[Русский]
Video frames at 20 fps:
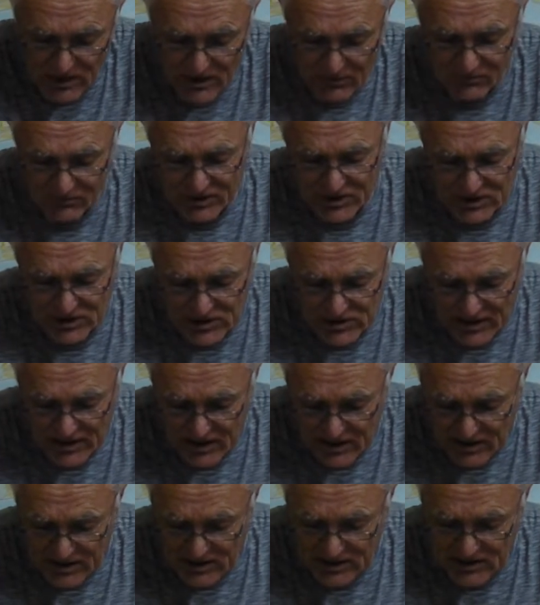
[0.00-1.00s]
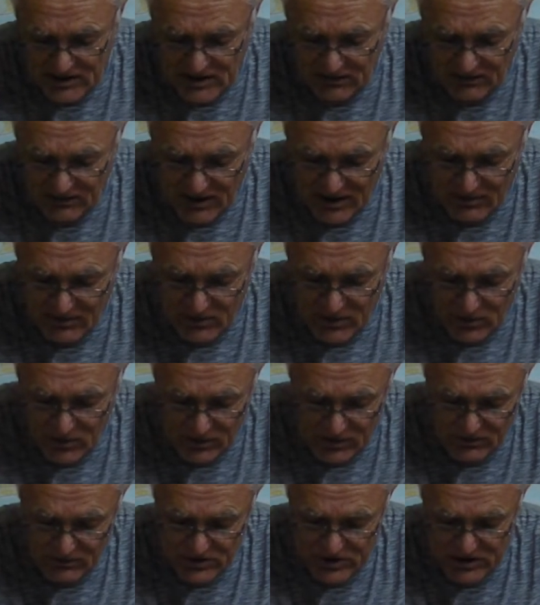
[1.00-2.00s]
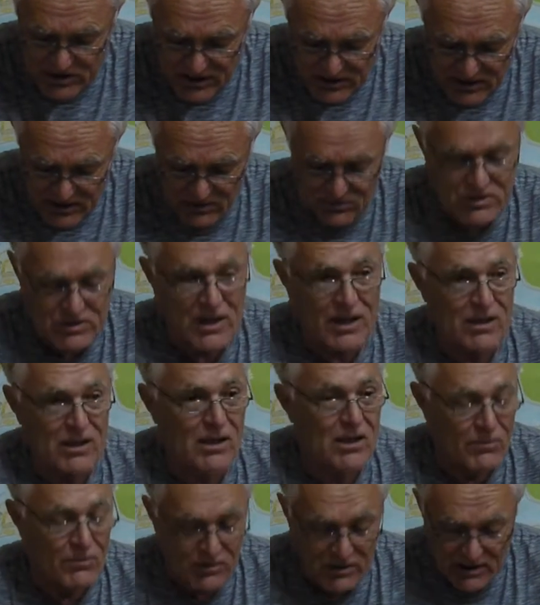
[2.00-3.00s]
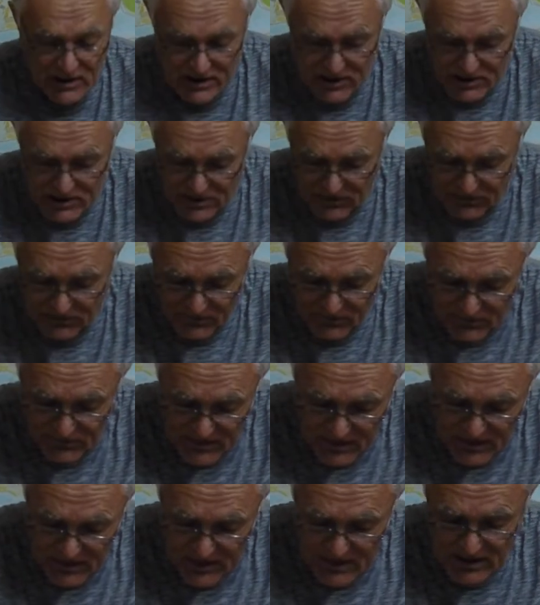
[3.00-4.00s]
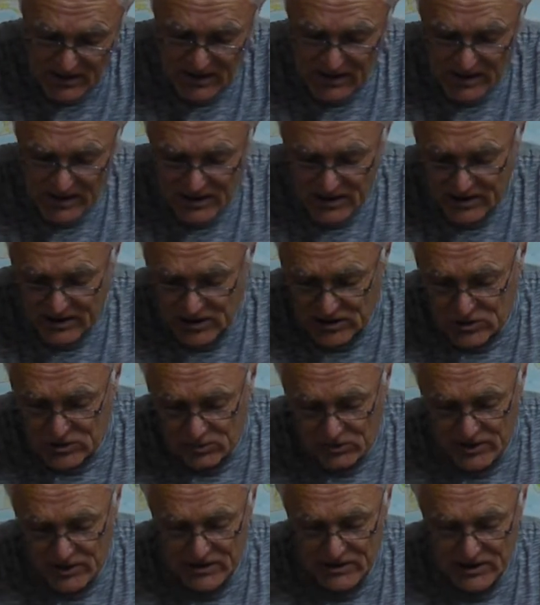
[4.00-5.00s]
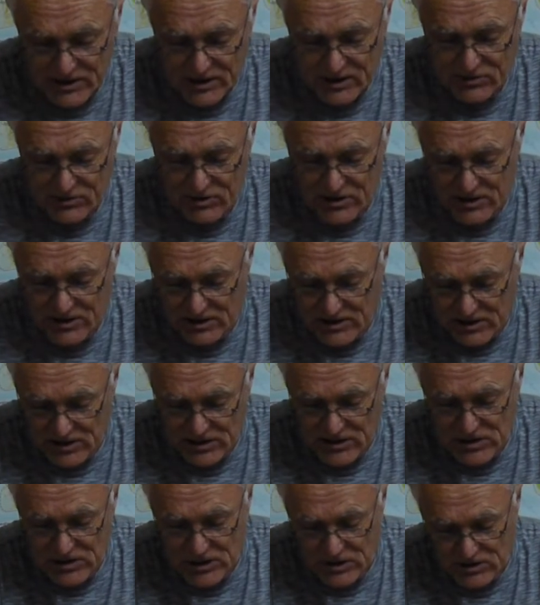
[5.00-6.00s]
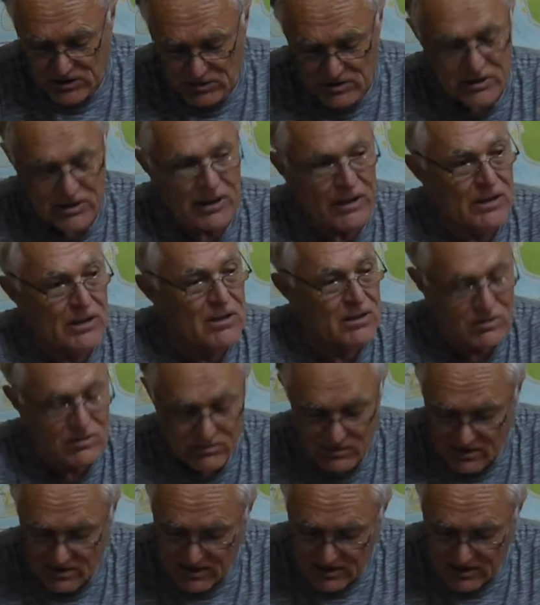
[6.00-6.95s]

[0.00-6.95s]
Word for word: вытесняя из товарооборота всех и всяких капиталистов. История нашего социалистического строительства